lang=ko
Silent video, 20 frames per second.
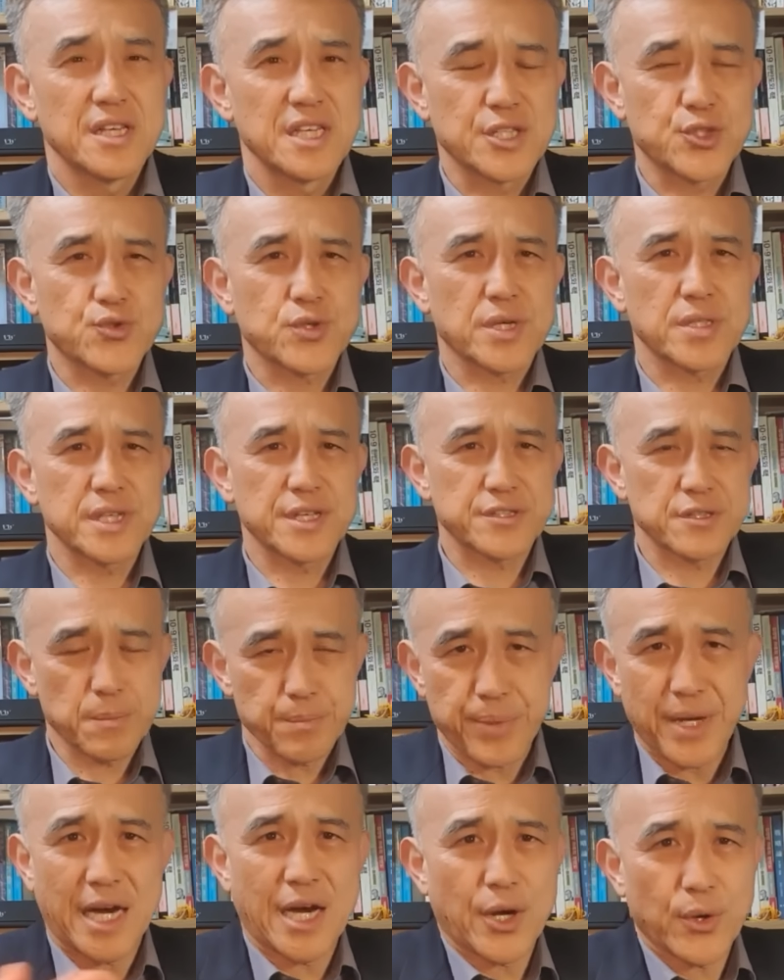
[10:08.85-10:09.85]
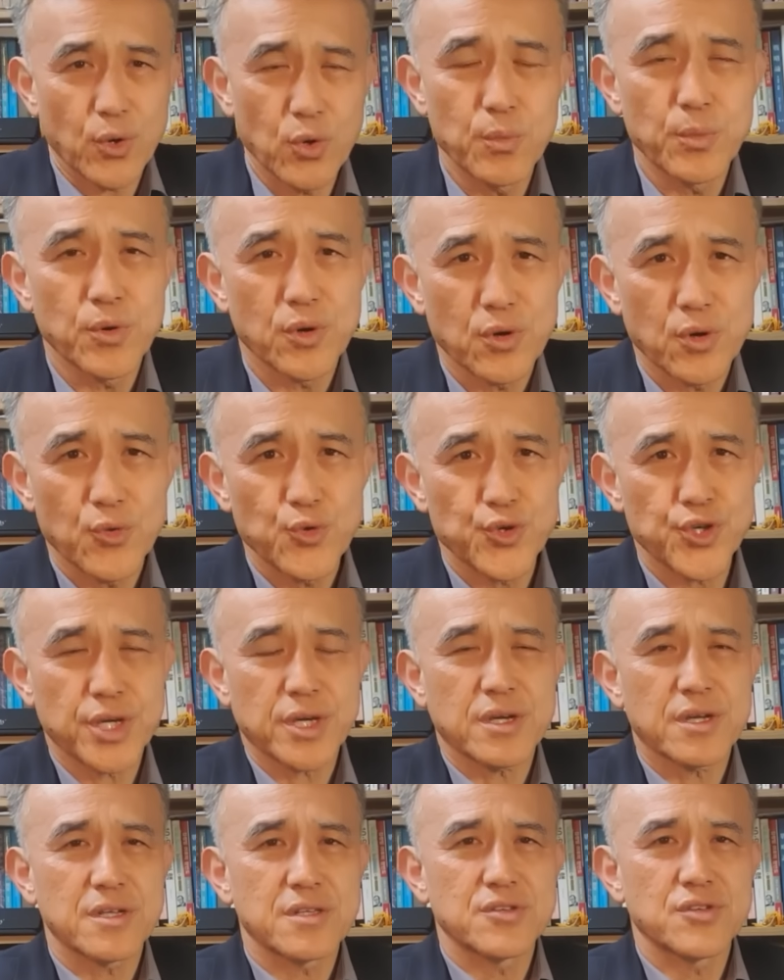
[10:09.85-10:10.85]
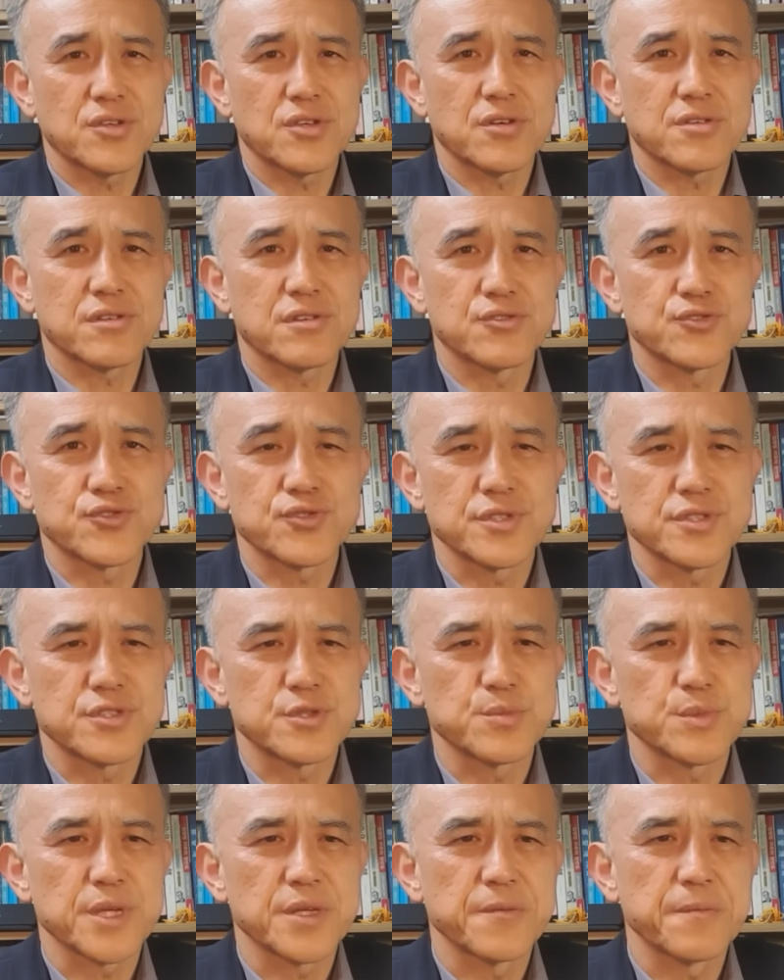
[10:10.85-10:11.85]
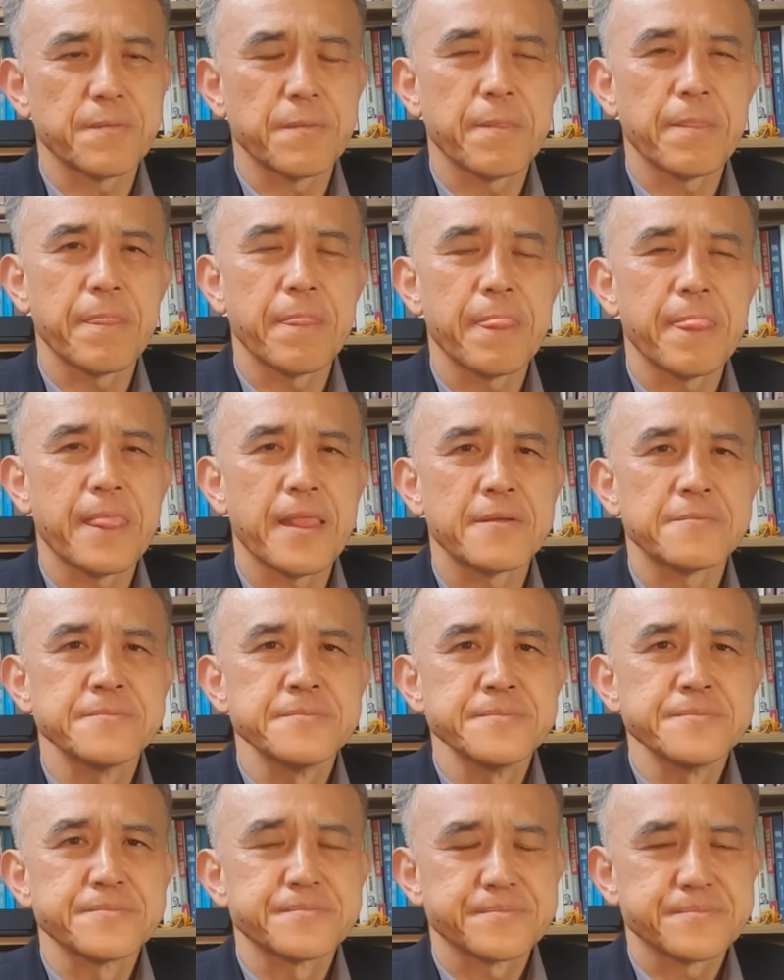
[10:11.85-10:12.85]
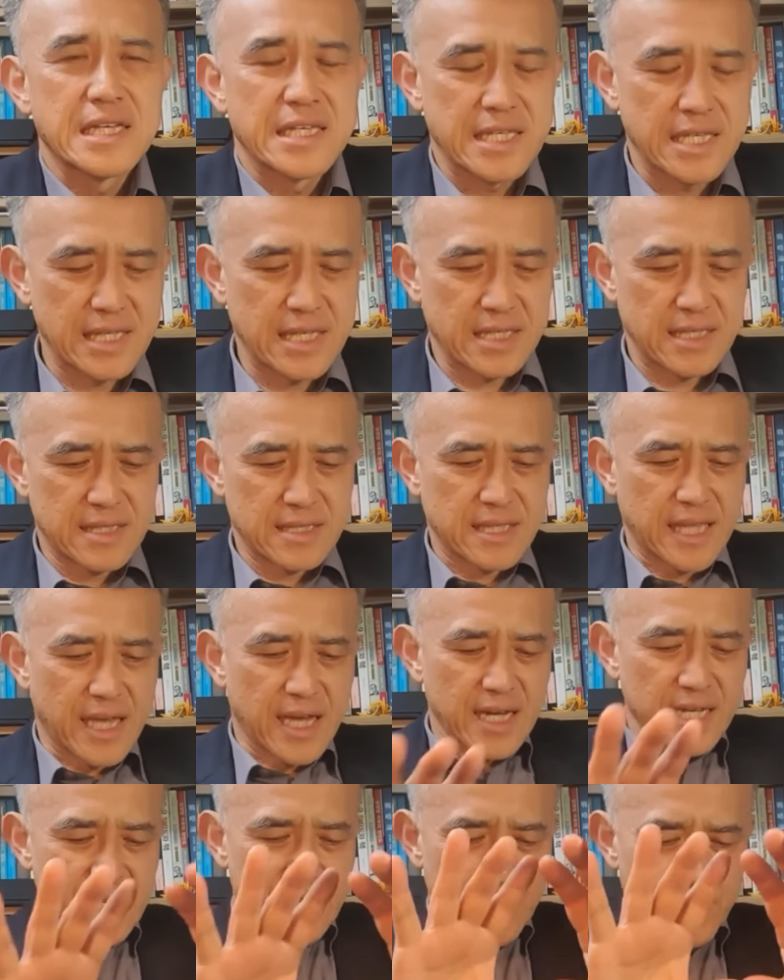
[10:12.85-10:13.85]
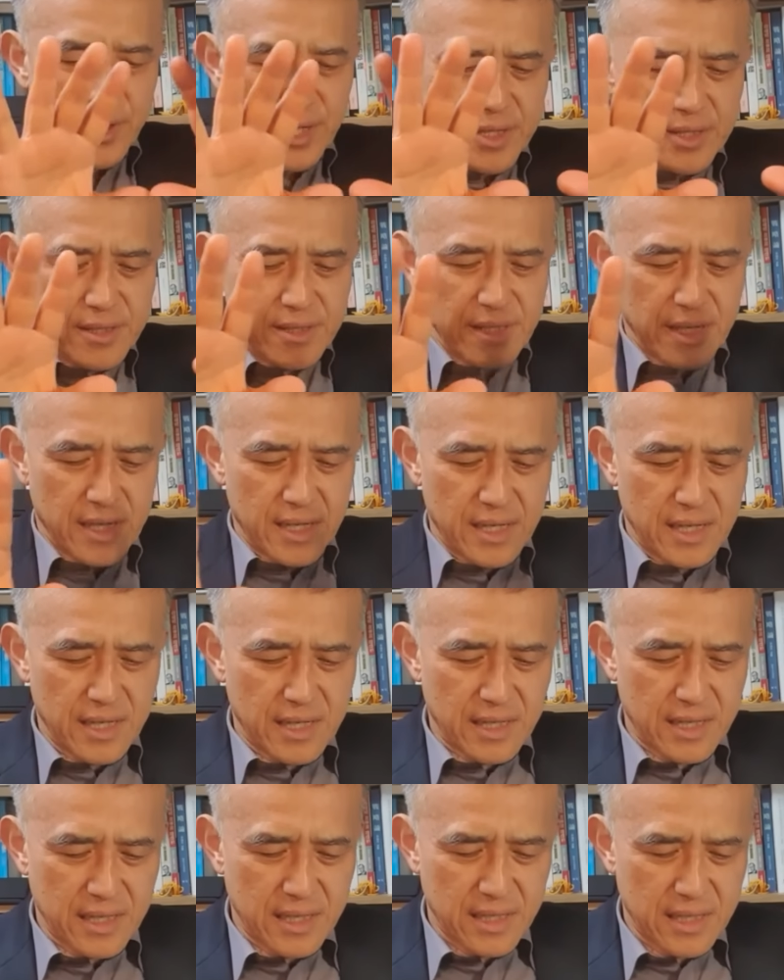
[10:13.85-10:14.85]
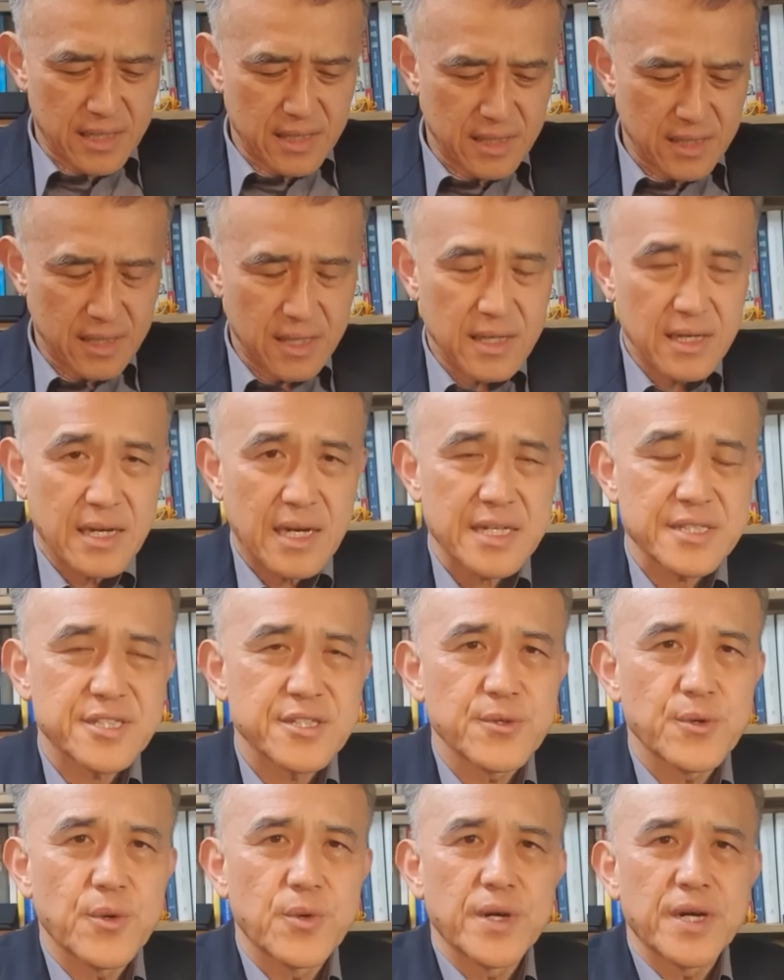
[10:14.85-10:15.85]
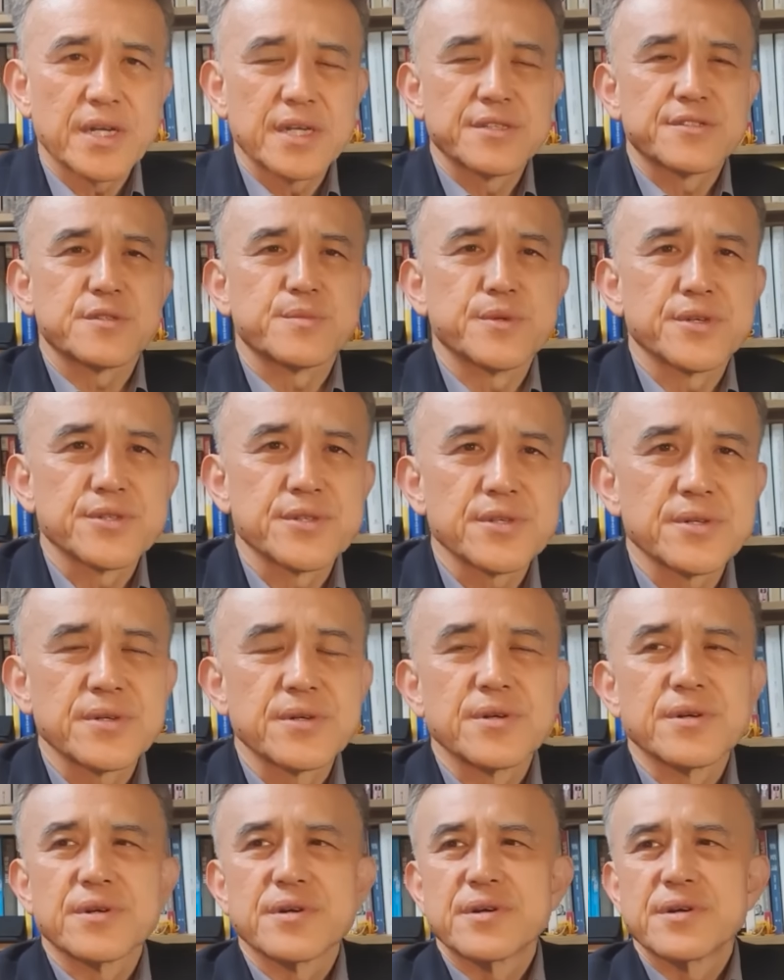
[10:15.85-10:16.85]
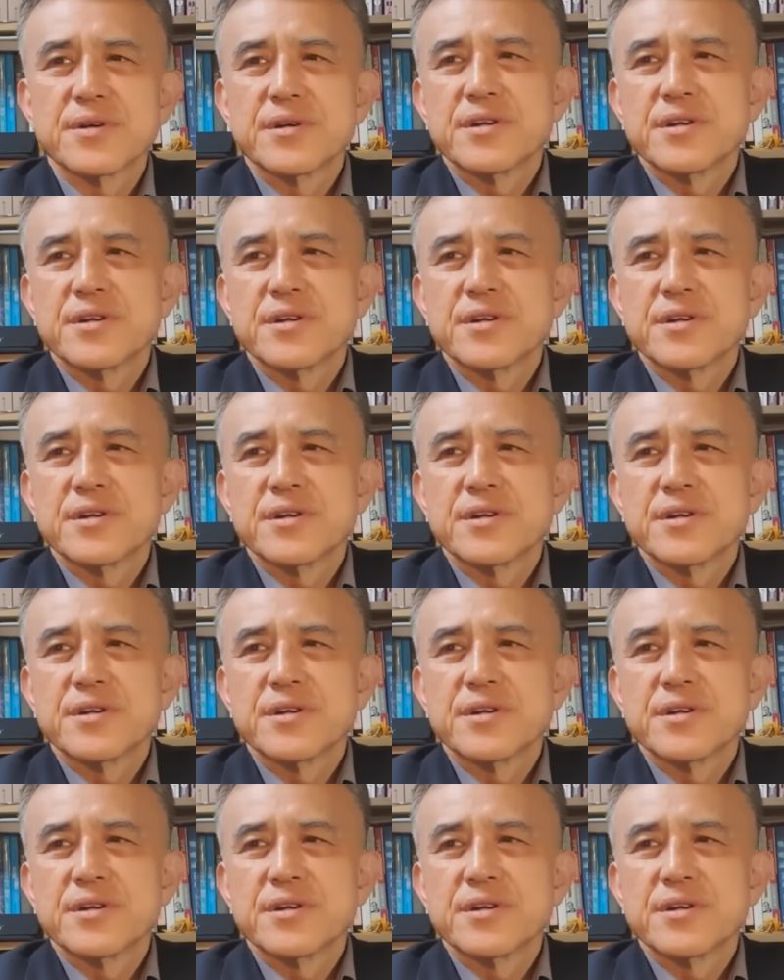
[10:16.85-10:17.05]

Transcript: 익숙한 데서는 바로 뭐 휙 뛰어들 수 있지만 이 대학이라고 하는 딱 갇힌 공간에 있으면요.